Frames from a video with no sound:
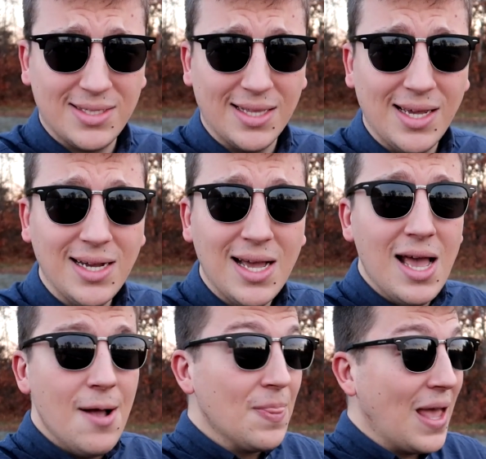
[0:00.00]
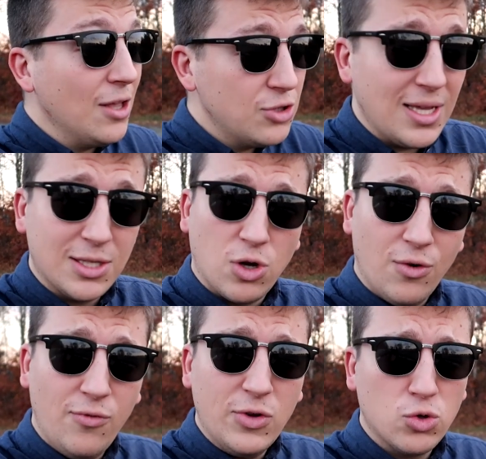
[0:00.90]
cenach a
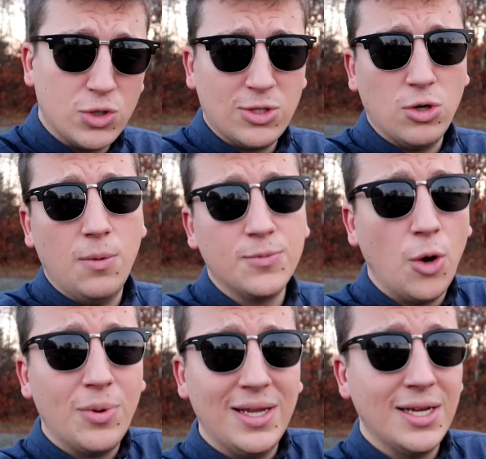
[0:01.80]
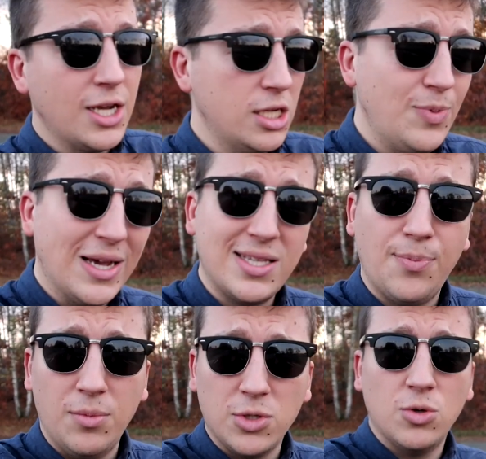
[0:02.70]
dodatkowo wykorzystują dobry cashback za
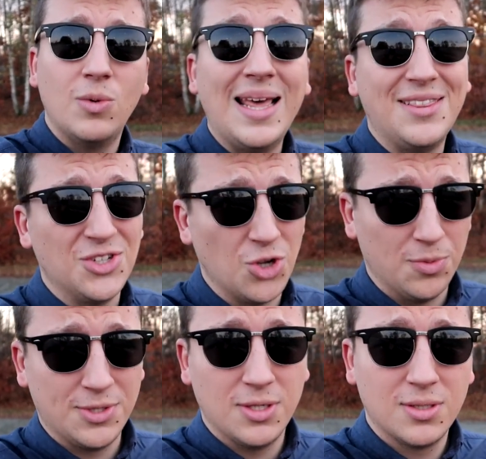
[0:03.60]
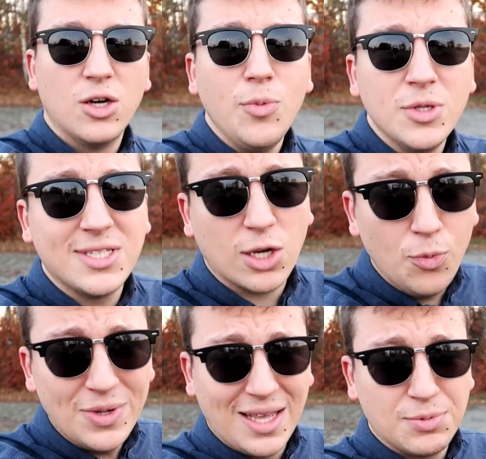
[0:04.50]
pomocą Leti Shops. Robiąc
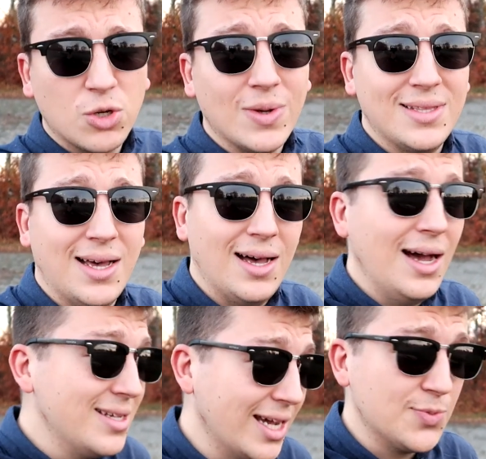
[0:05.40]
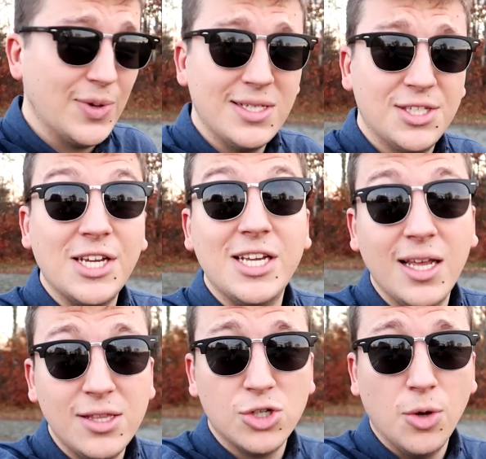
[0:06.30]
zakupy na przykład na AliExpress dzięki
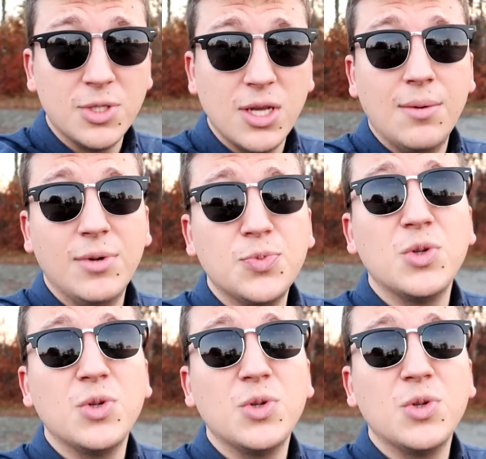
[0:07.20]
Leti Shops masz